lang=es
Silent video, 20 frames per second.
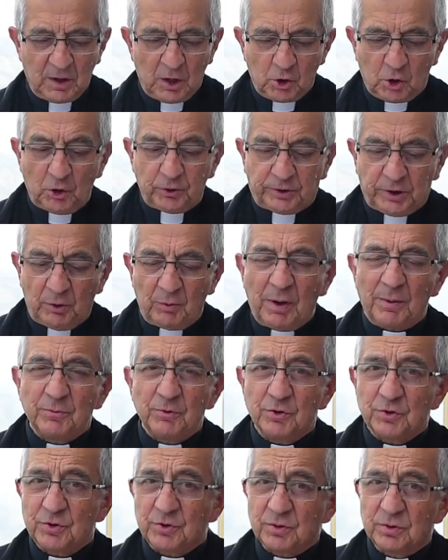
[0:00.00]

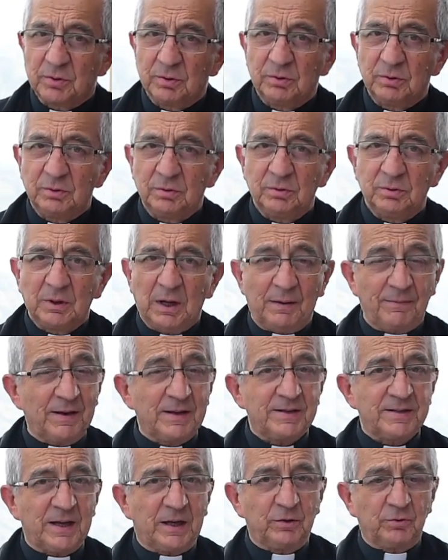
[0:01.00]
Continuamos
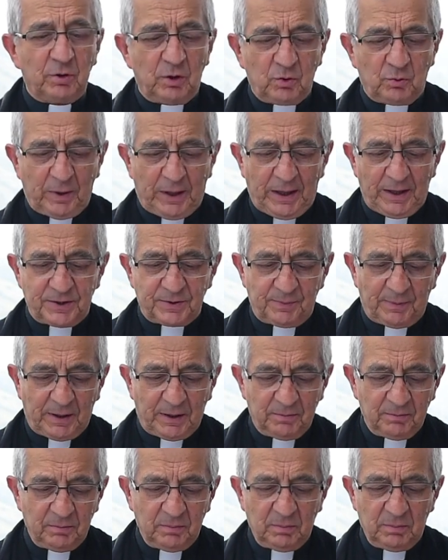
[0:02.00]
avanzando en Cuaresma
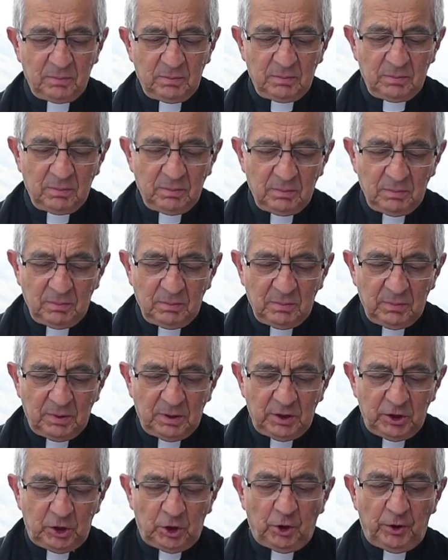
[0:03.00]

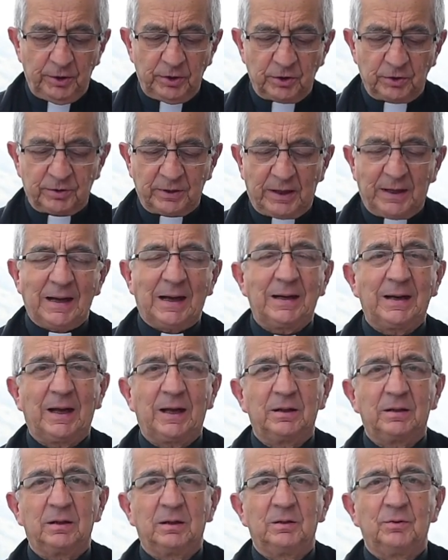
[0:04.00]
y hoy nos
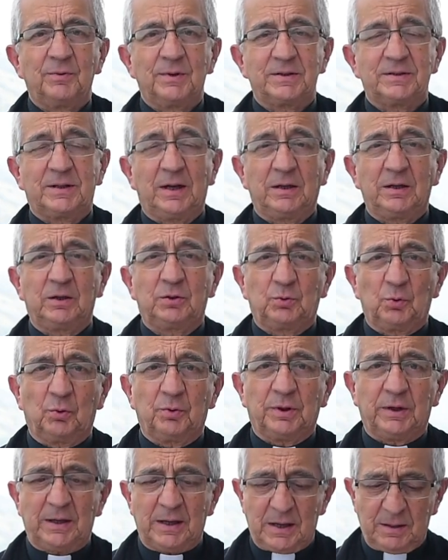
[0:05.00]
regala nuestra
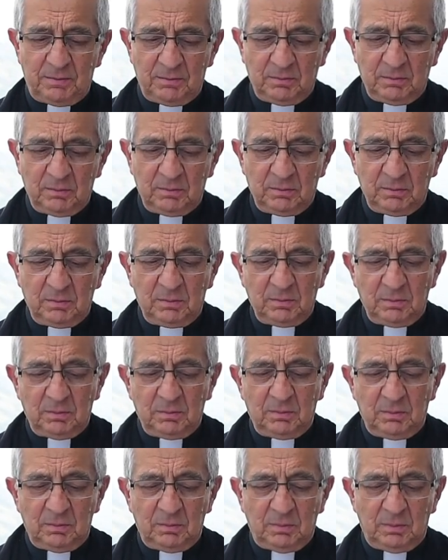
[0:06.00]
liturgia
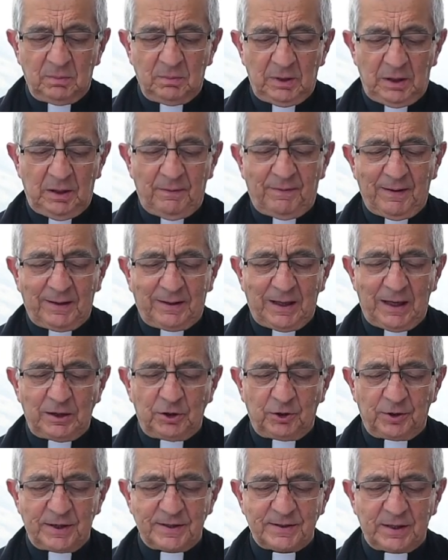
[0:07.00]
el
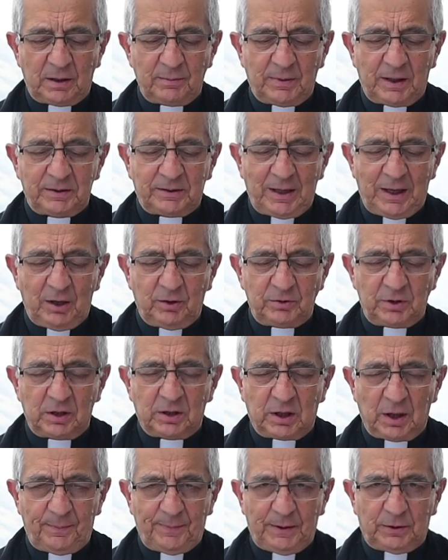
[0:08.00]
Evangelio de San Mateo en el
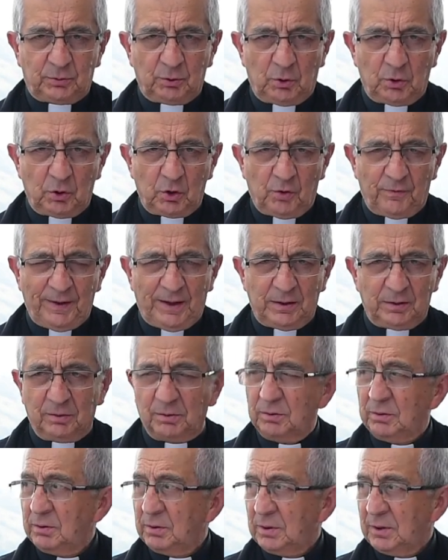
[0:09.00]
capítulo noveno
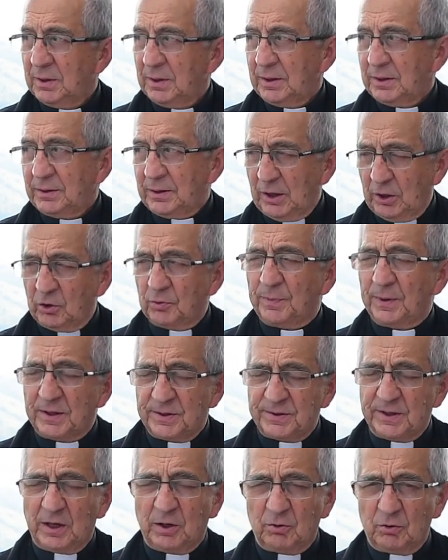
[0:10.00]
de los
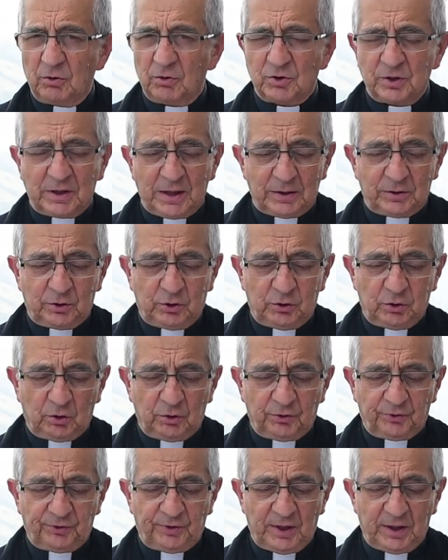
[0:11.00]
versículos
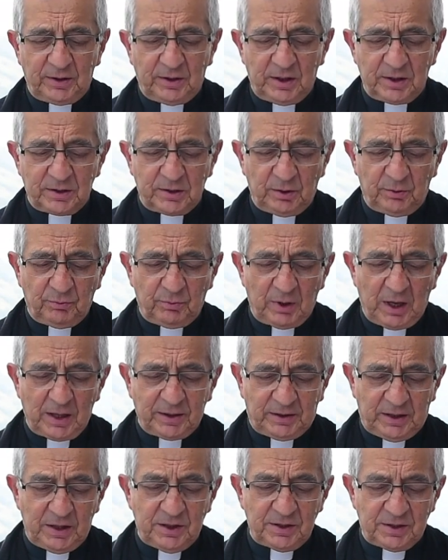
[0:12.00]
14 a,
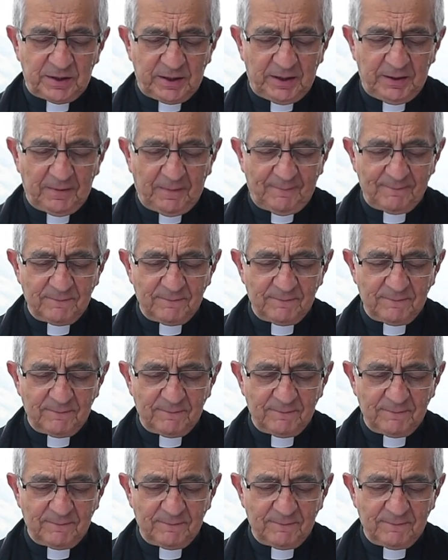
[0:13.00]
15.